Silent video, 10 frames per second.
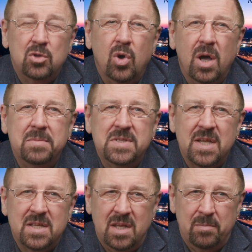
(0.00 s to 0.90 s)
то
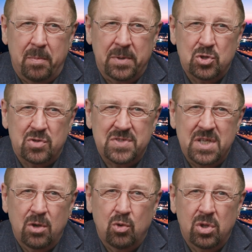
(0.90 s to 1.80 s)
обязательно попадешь в
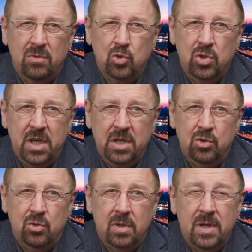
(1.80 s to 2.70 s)
Силиконовую
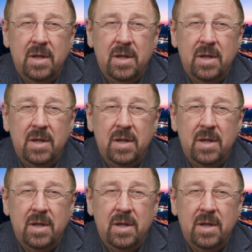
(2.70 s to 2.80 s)
долину,